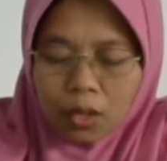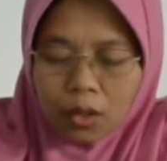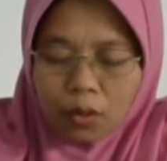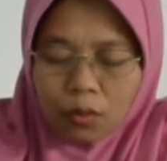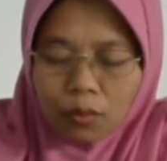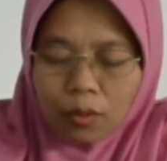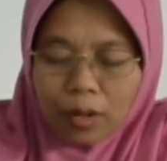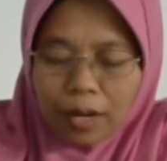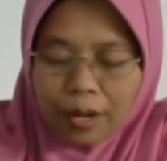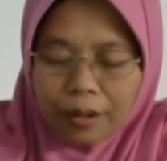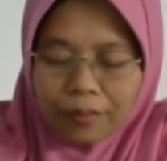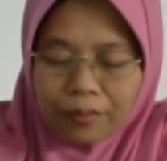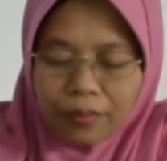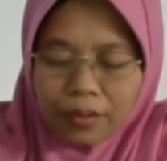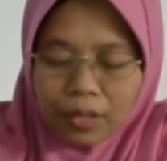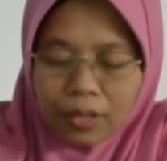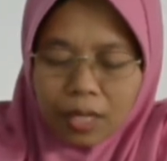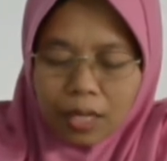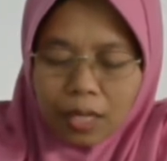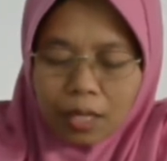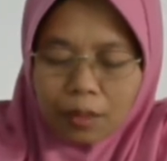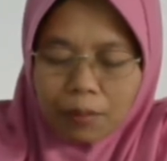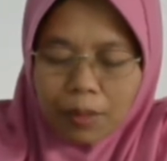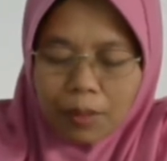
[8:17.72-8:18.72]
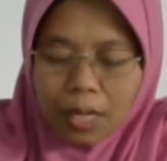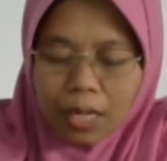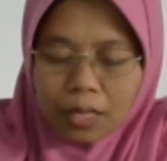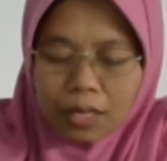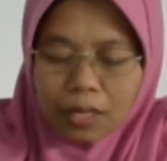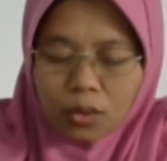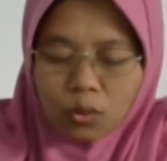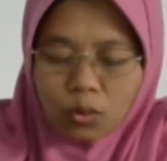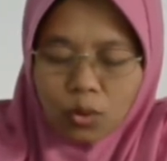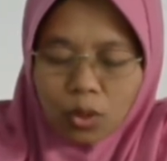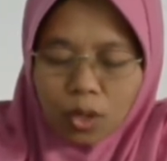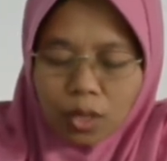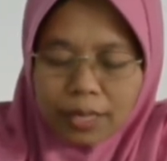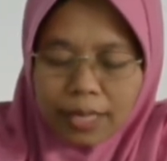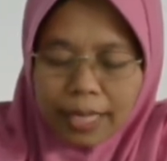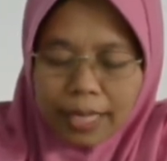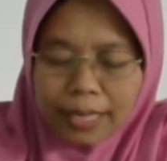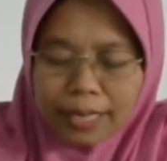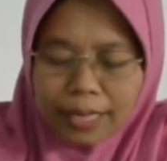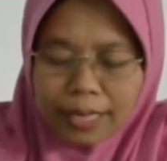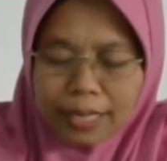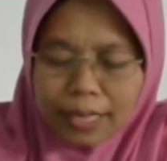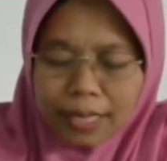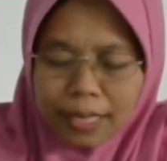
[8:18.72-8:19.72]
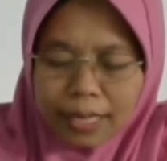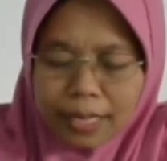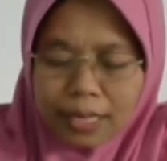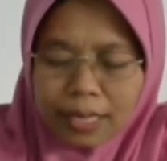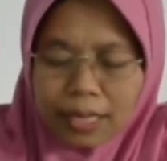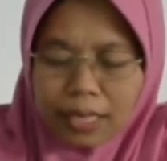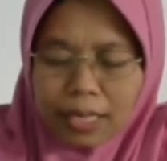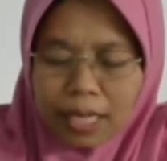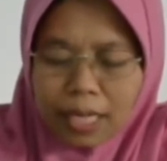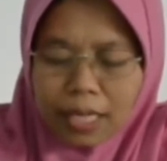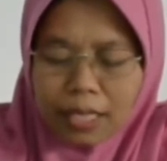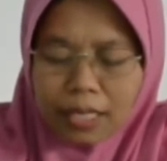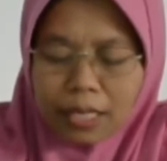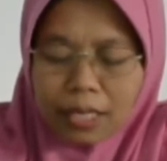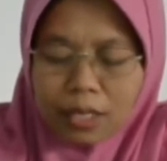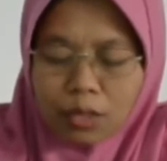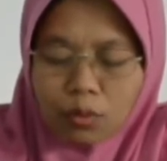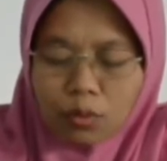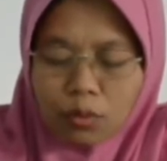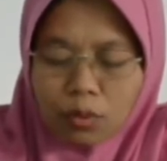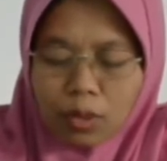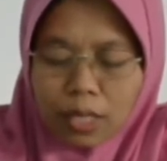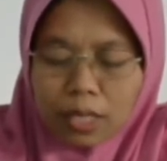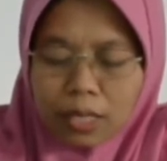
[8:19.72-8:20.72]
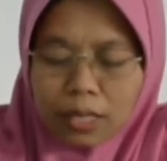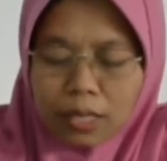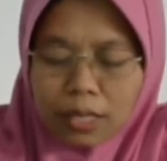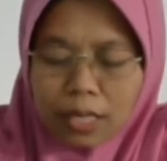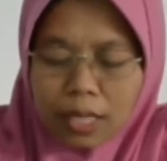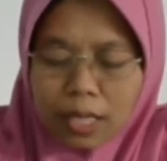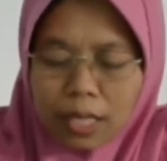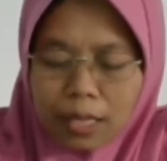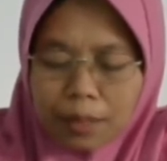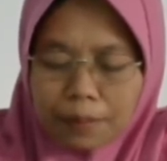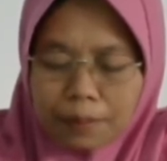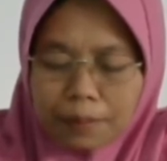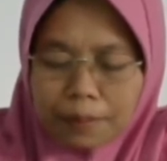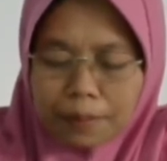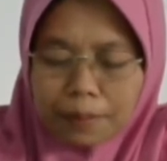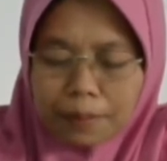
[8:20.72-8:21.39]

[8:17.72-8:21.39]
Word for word: Wafil bayudota ini lan iku ing dalem